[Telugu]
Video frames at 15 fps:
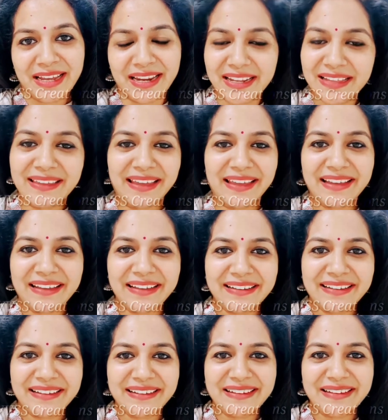ఎనీథింగ్
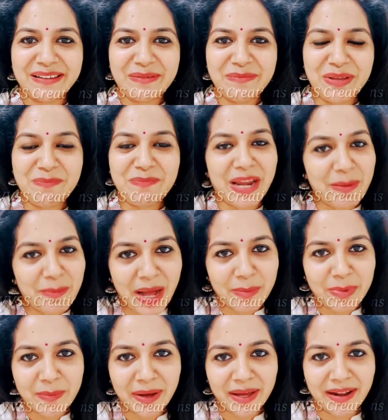మీ ప్రేమ
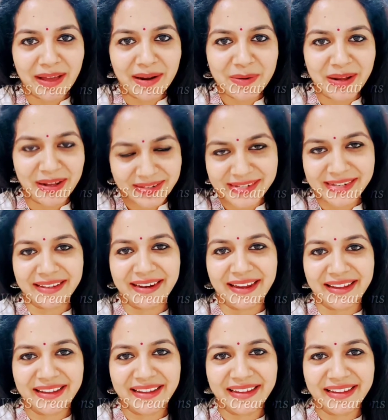అభిమానాలు నాకు
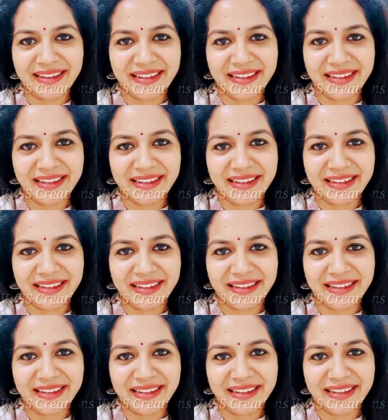చేరాయి